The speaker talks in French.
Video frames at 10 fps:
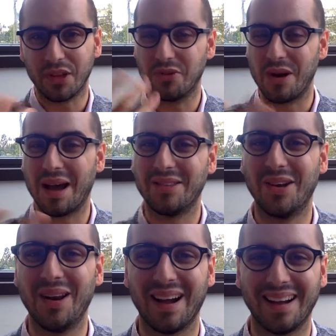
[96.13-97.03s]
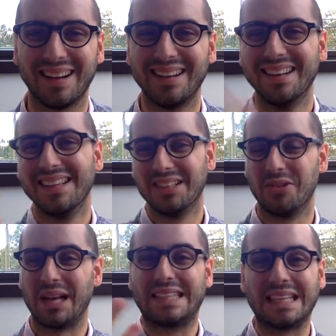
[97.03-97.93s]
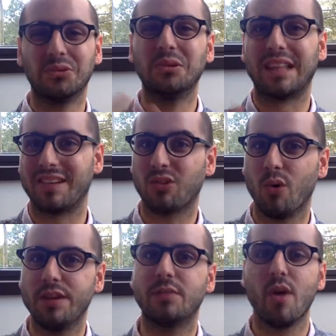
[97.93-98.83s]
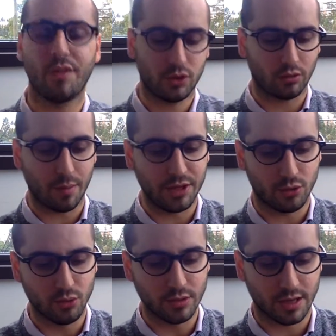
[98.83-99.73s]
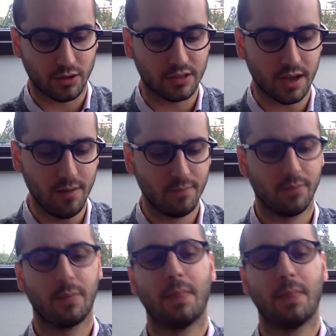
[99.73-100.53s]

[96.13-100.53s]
de, la, de, la, de gadoue, ça va trop vite, mais en fait, tu t'habitues, ça donne ça.